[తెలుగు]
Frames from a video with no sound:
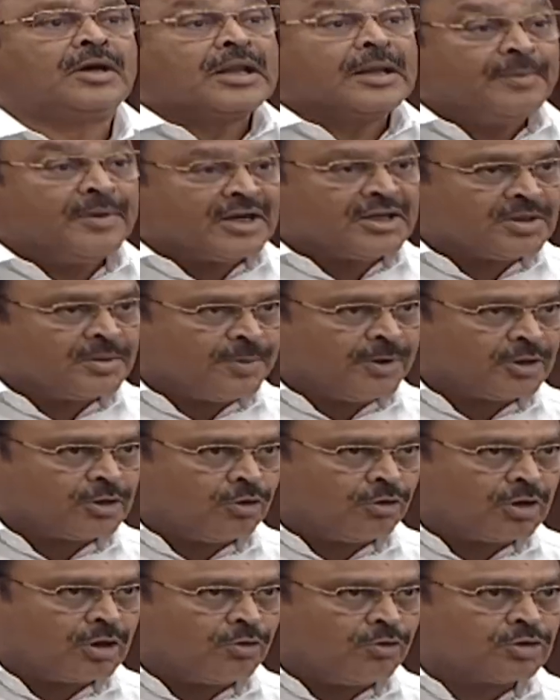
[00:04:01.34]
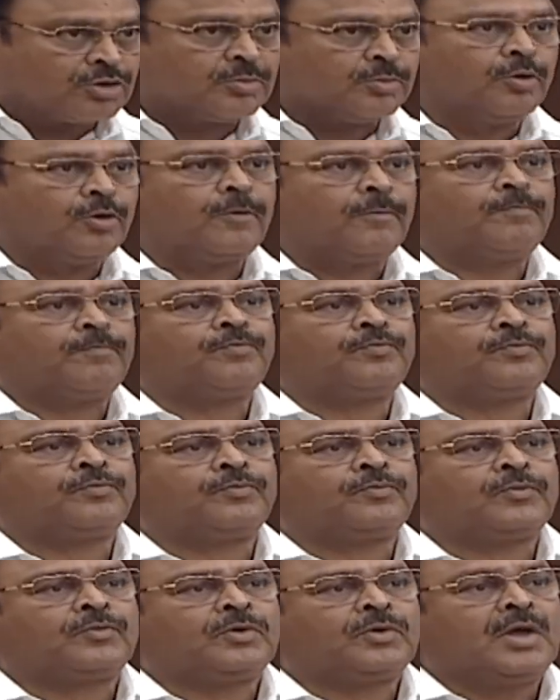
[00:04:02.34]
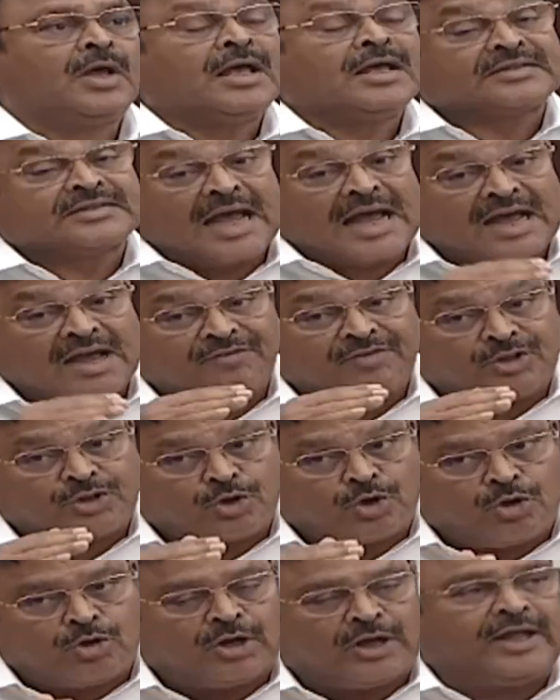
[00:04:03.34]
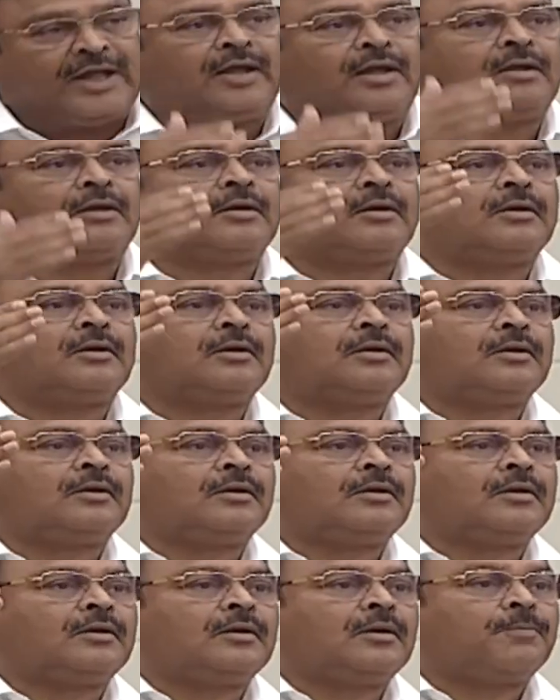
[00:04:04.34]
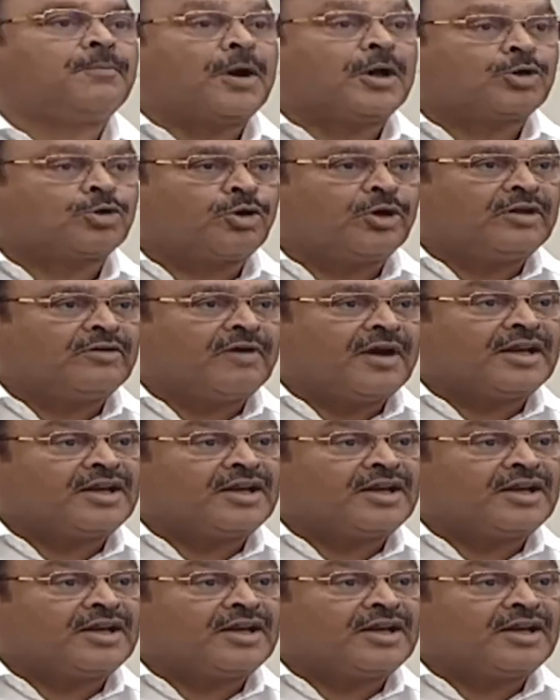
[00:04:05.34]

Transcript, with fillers: క్రిమినల్స్ని పట్టుకోవడం కోసమో సంఘ విద్రోహుల్ని పట్టుకొని